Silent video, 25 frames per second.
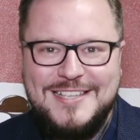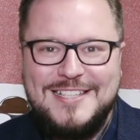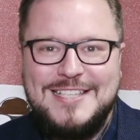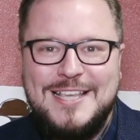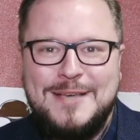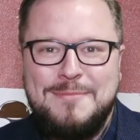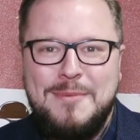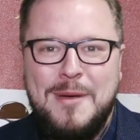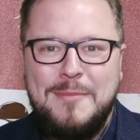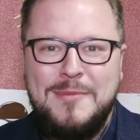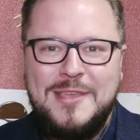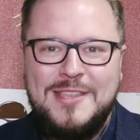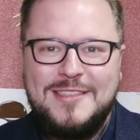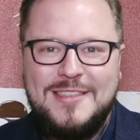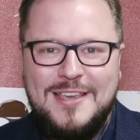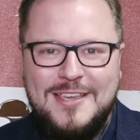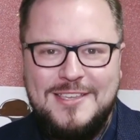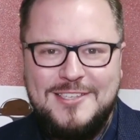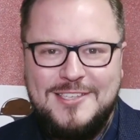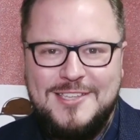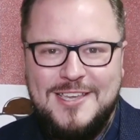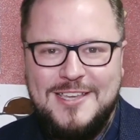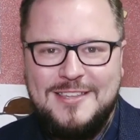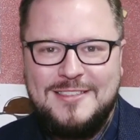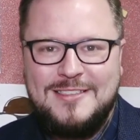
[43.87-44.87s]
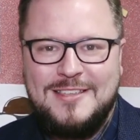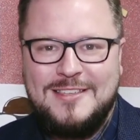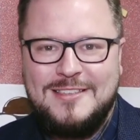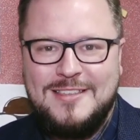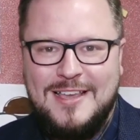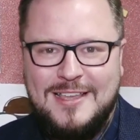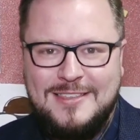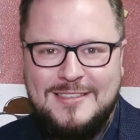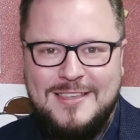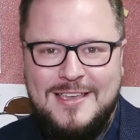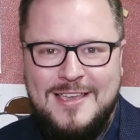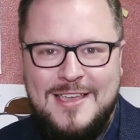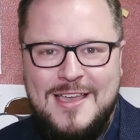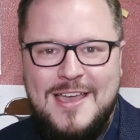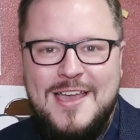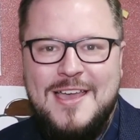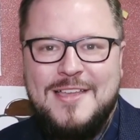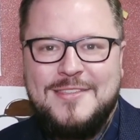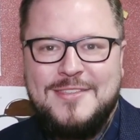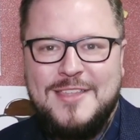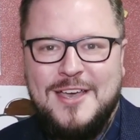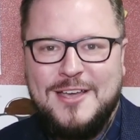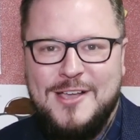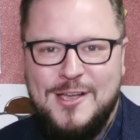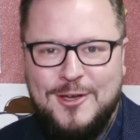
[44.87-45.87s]
Zapamiętajcie tę datę,
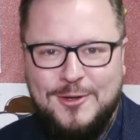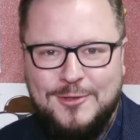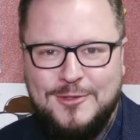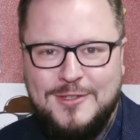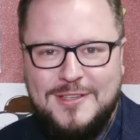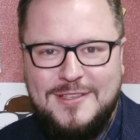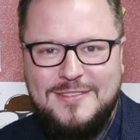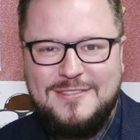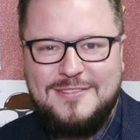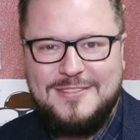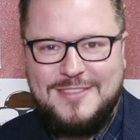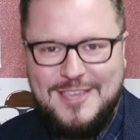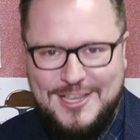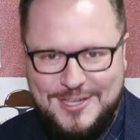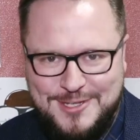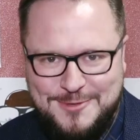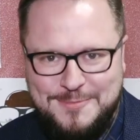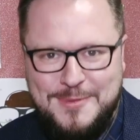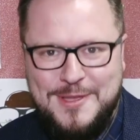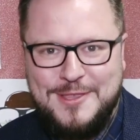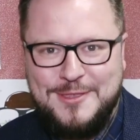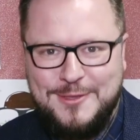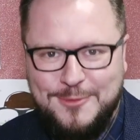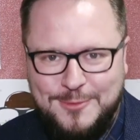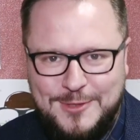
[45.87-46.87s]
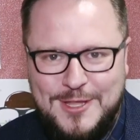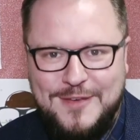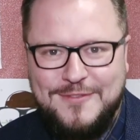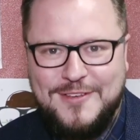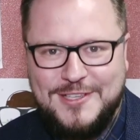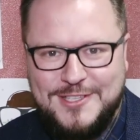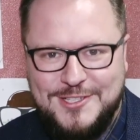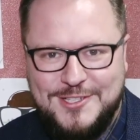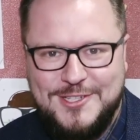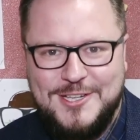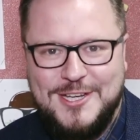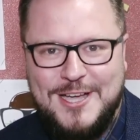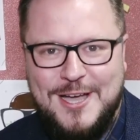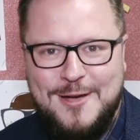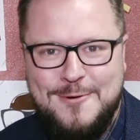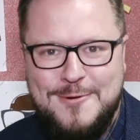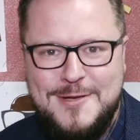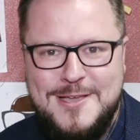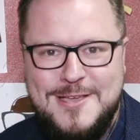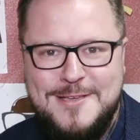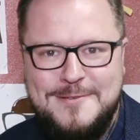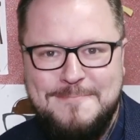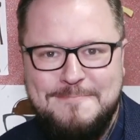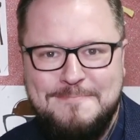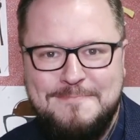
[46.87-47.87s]
nagrody też będą na Was
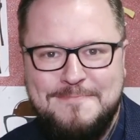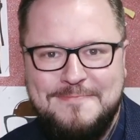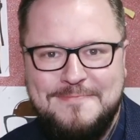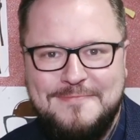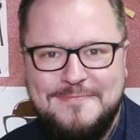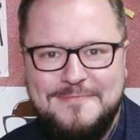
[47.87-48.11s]
czekały.